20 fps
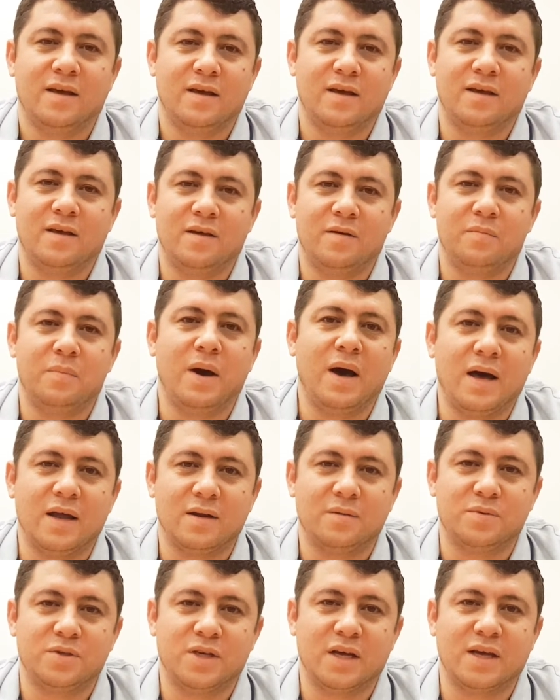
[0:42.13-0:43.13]
e,
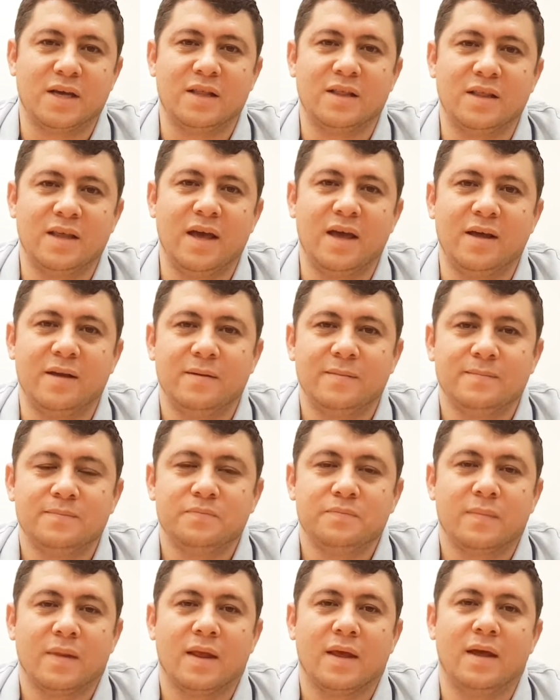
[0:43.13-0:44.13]
bağlı bir şekilde
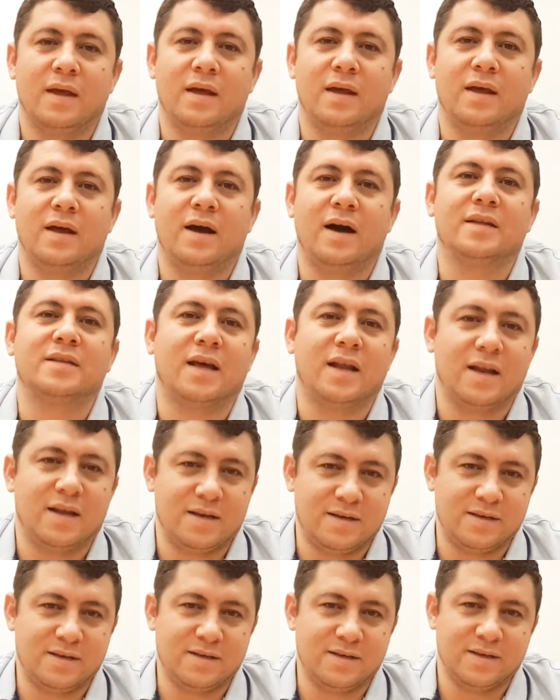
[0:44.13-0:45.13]
e,
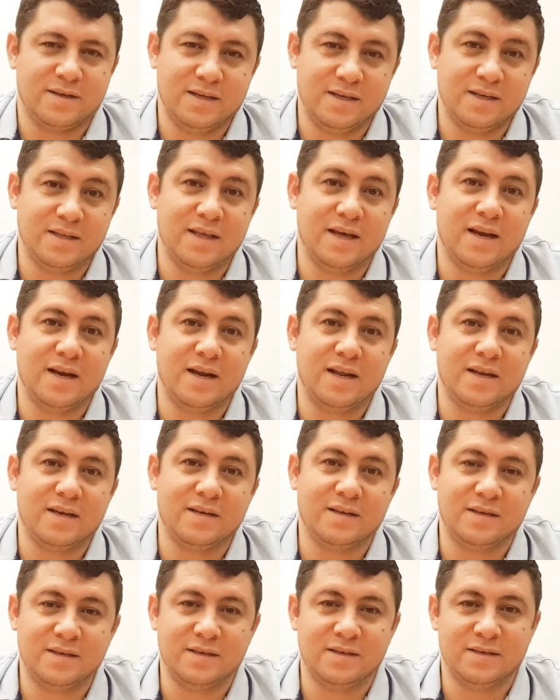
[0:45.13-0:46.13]
atalarını,
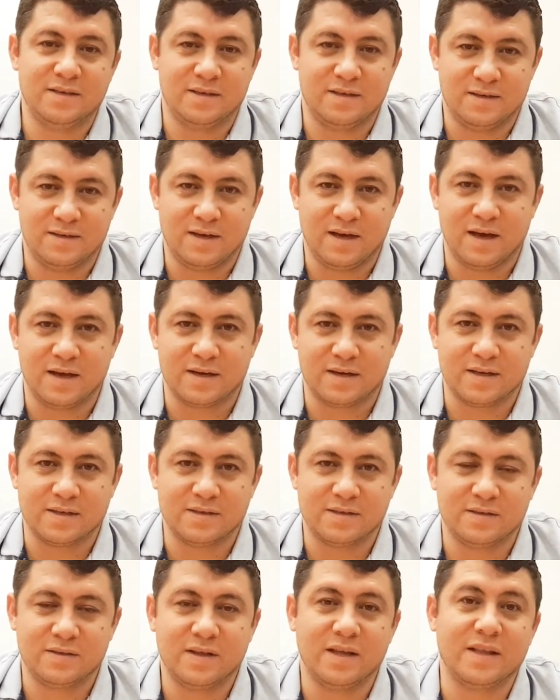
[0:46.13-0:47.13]
liderlerinin
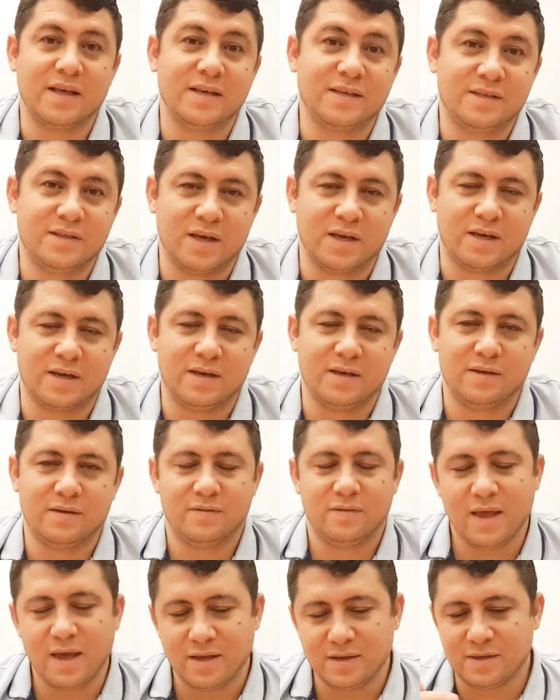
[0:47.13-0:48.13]
arkasında destek.
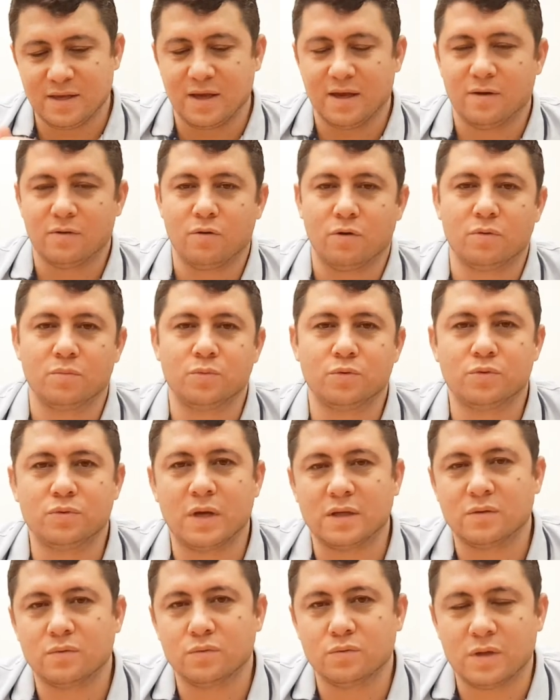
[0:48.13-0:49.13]
Neyse konumuzu
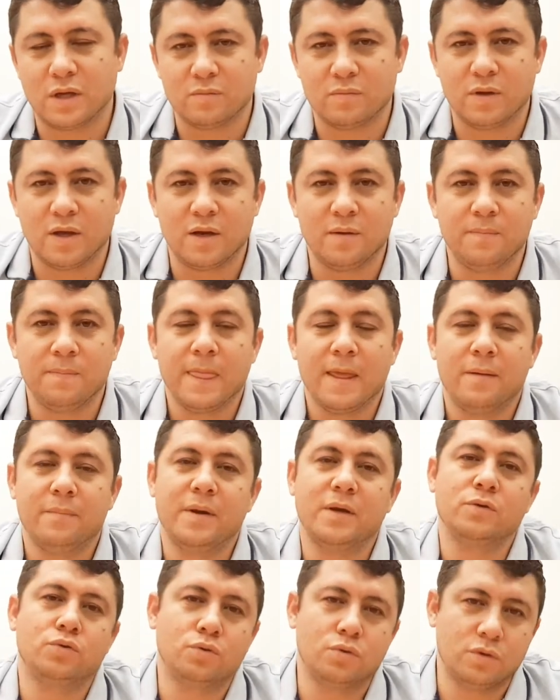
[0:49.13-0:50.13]
uzatmayalım.
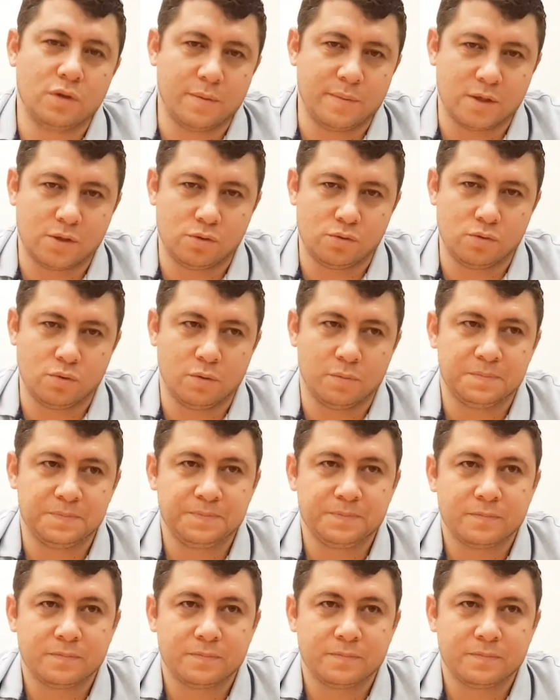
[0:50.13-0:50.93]
Ben şunu demek istiyorum.